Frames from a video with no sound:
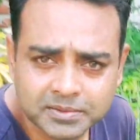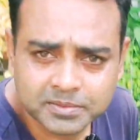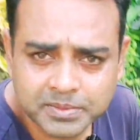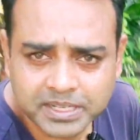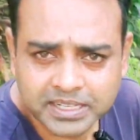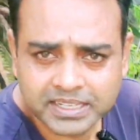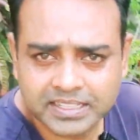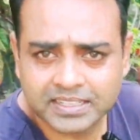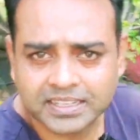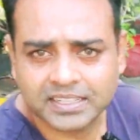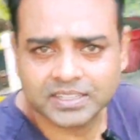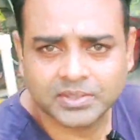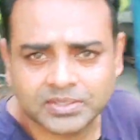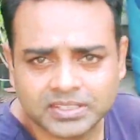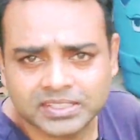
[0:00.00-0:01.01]
मैं बैठ के
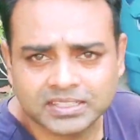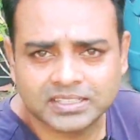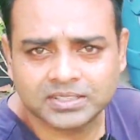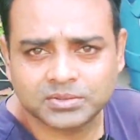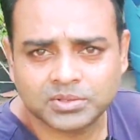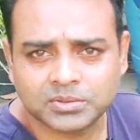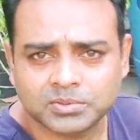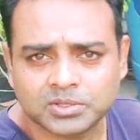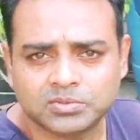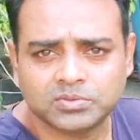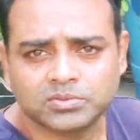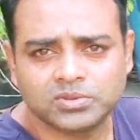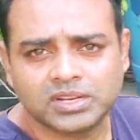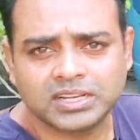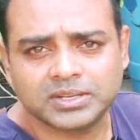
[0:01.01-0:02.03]
दिखाता हूँ ये देखिए थोड़ा बहुत
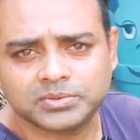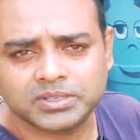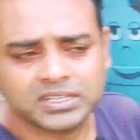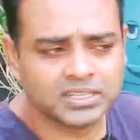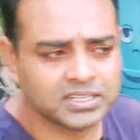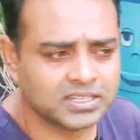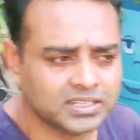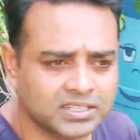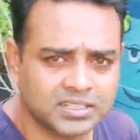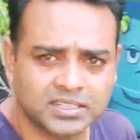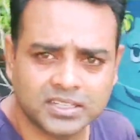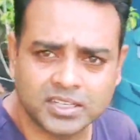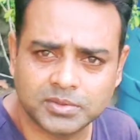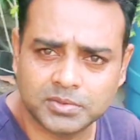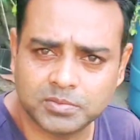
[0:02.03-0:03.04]
फूल आए हुए हैं
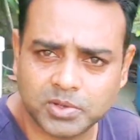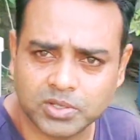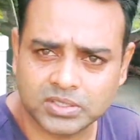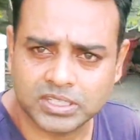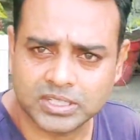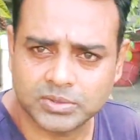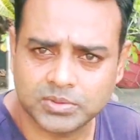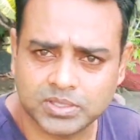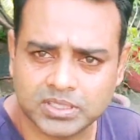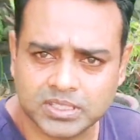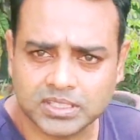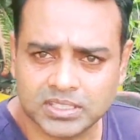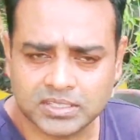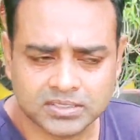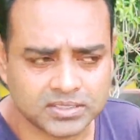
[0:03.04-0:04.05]
तो बहुत आए हुए
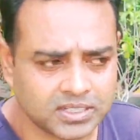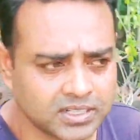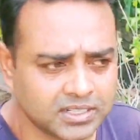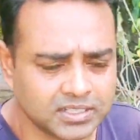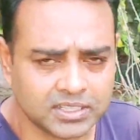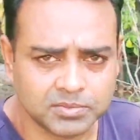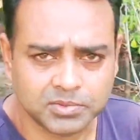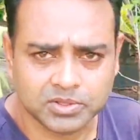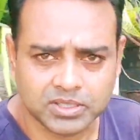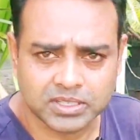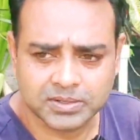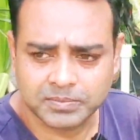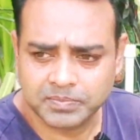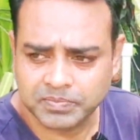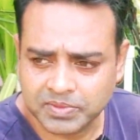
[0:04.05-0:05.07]
थे सारे ख़त्म हो
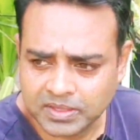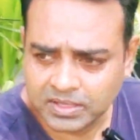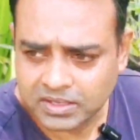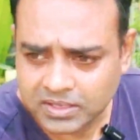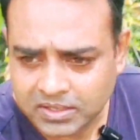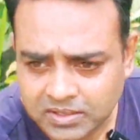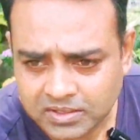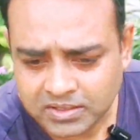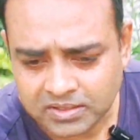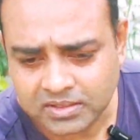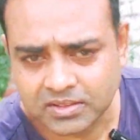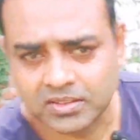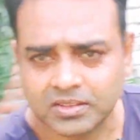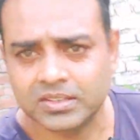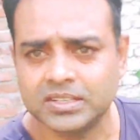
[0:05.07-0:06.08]
गए
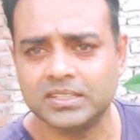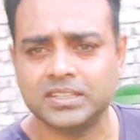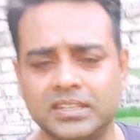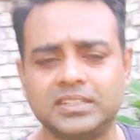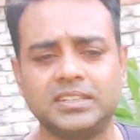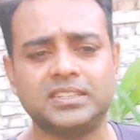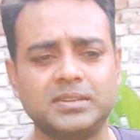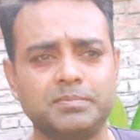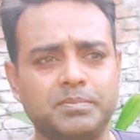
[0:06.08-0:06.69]
और इधर ये